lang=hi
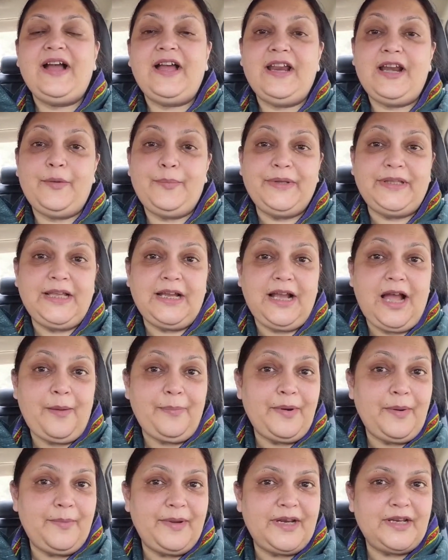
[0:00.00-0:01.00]
अगर अभी तक
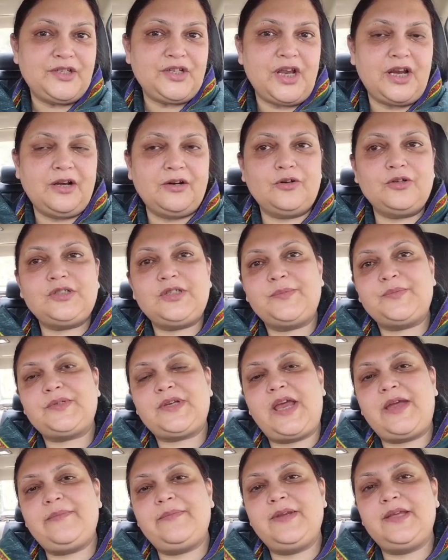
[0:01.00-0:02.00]
आपने मेरे चैनल को
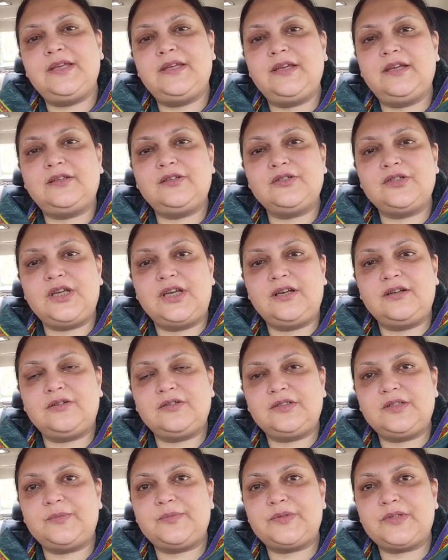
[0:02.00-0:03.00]
सब्सक्राइब नहीं किया तो चैनल
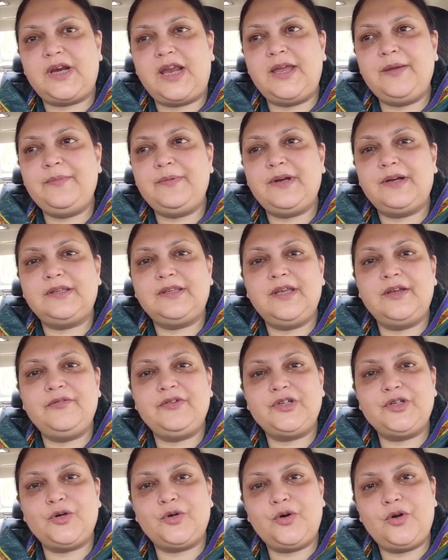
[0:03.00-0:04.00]
को सब्सक्राइब कर दें
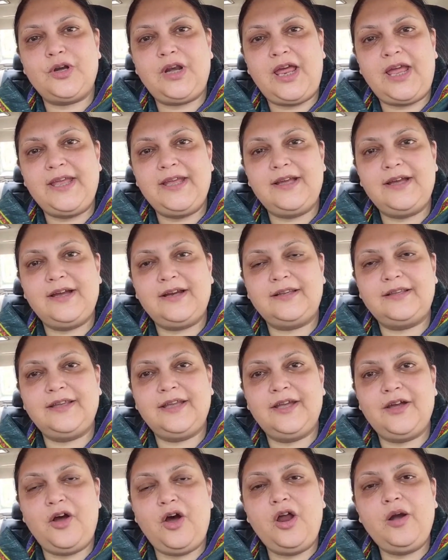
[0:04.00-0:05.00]
वीडियो को लाइक कर
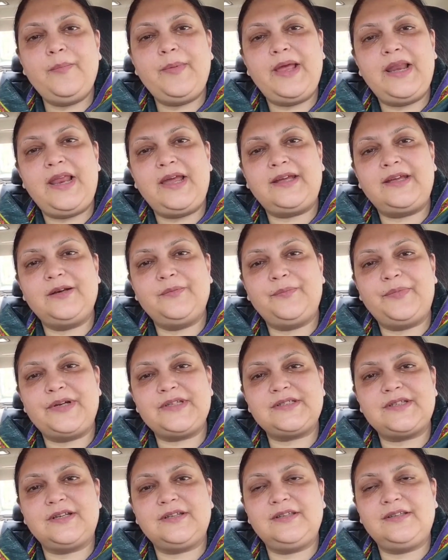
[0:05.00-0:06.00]
दें और बेल आइकन
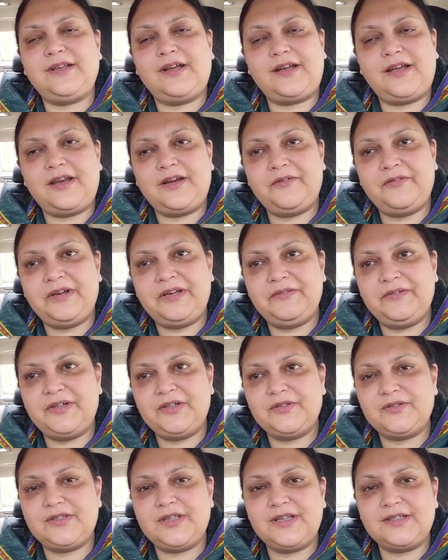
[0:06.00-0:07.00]
प्रेस कर दें ताकि आने वाली
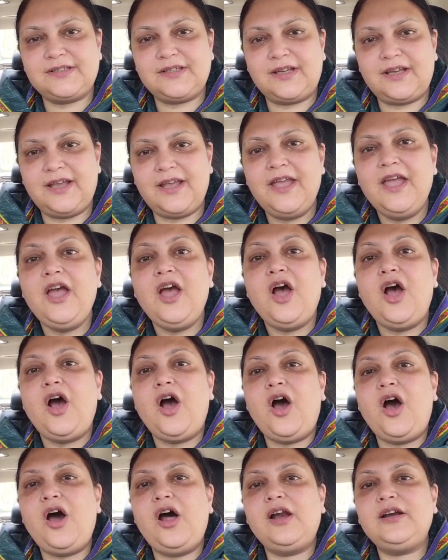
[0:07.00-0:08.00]
वीडियोस देख सकें
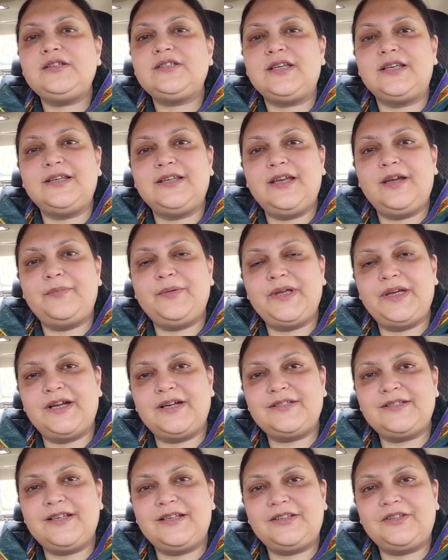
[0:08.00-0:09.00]
और चलिए अभी घर
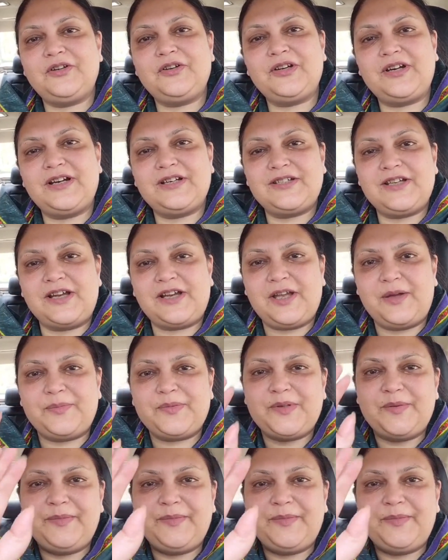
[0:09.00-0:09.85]
चलते हैं और घर जाके आपसे